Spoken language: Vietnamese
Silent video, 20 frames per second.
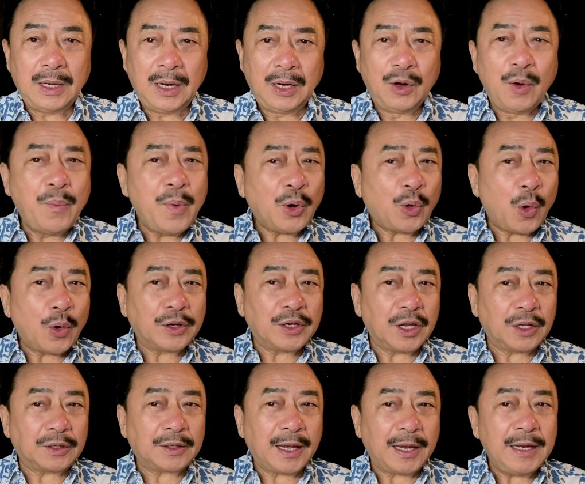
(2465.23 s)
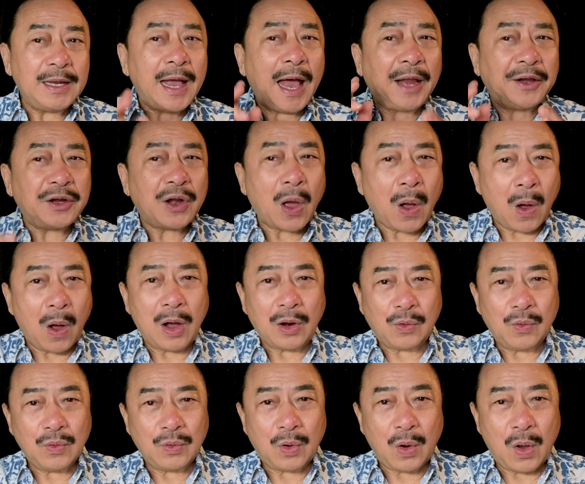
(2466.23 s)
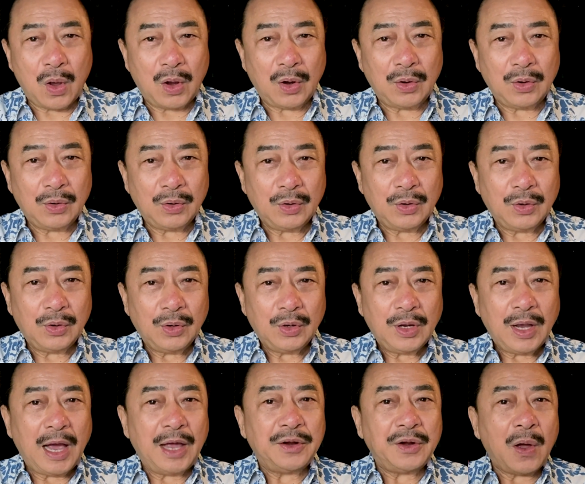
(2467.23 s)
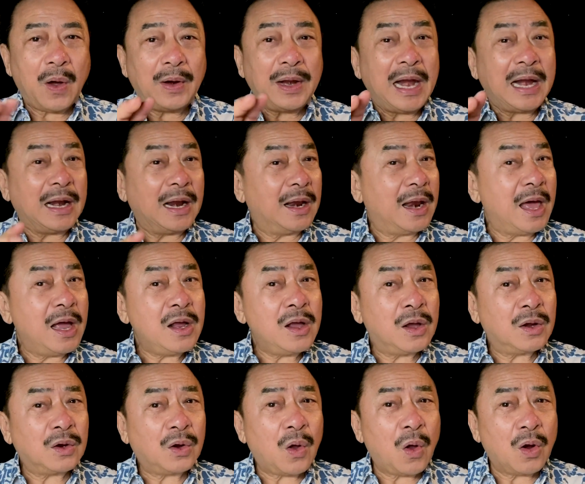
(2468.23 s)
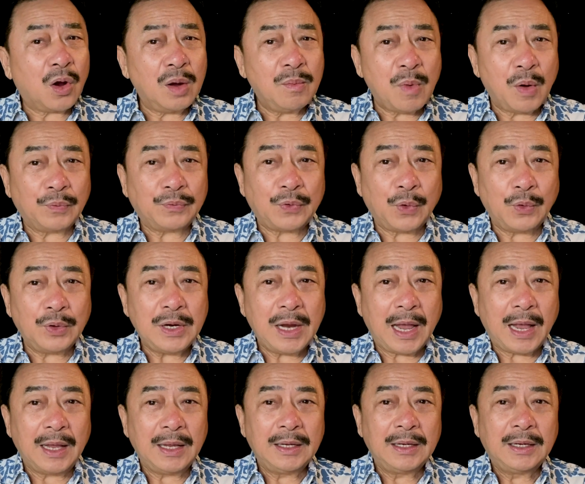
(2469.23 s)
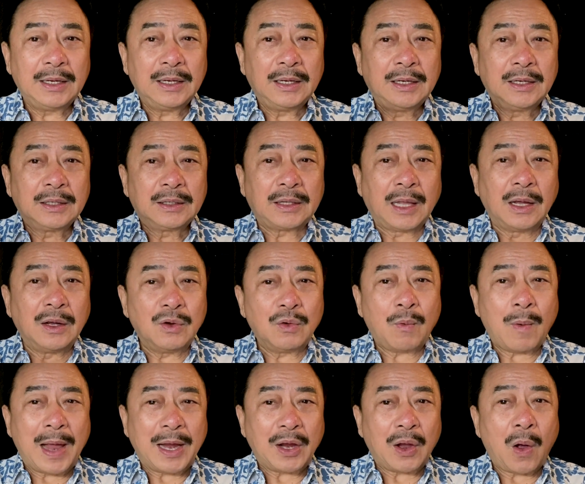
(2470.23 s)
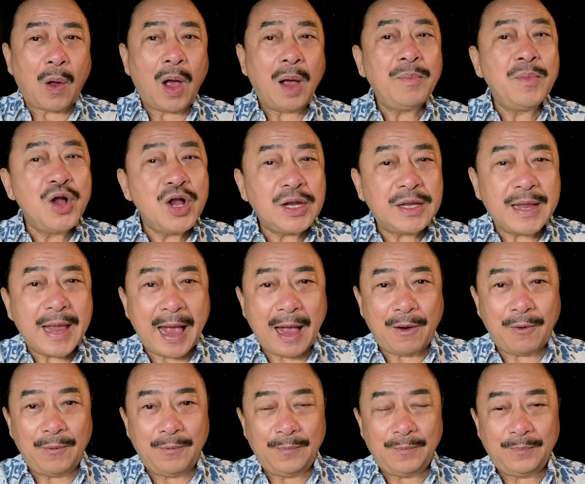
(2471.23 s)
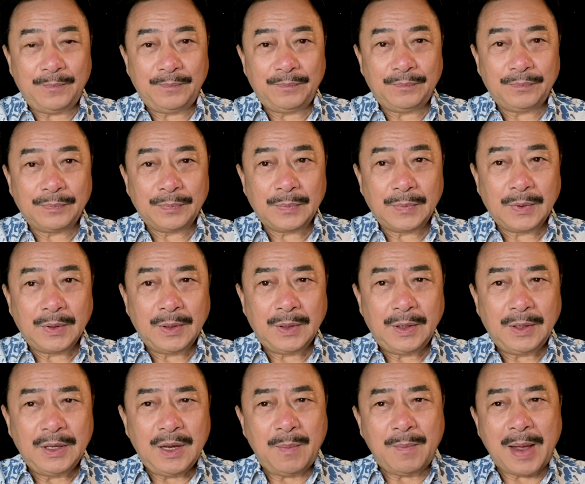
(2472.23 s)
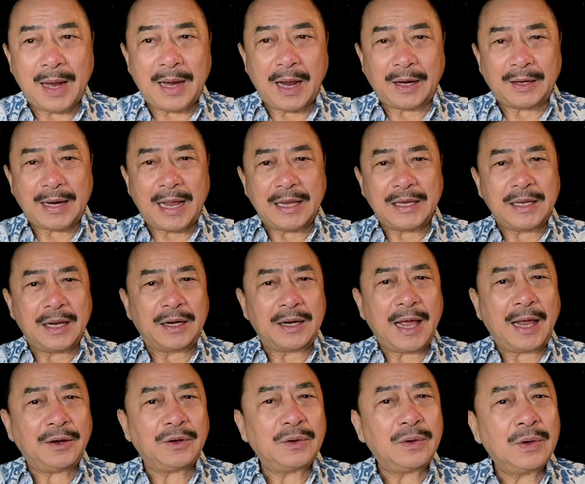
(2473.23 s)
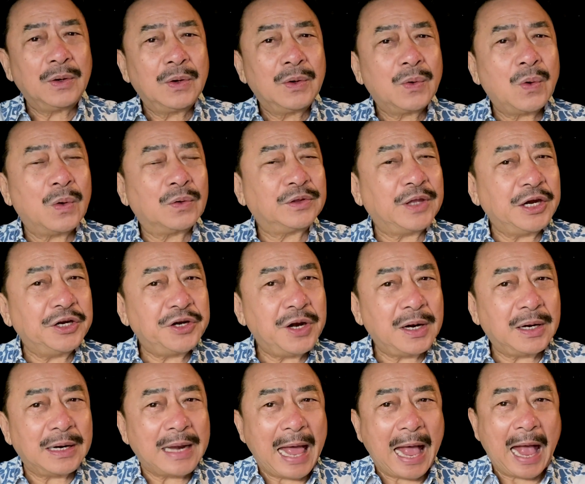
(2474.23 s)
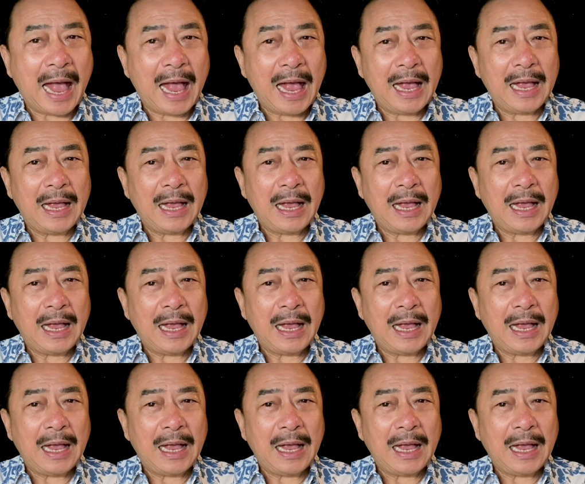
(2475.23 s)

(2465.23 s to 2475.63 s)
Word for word: lúc đó con nhìn thấy anh họ của con anh họ đây là lớn hơn con có một tuổi à. Từ ngoài ngõ bước vào. Nhưng mà lần này nhìn anh con thấy rất lạ.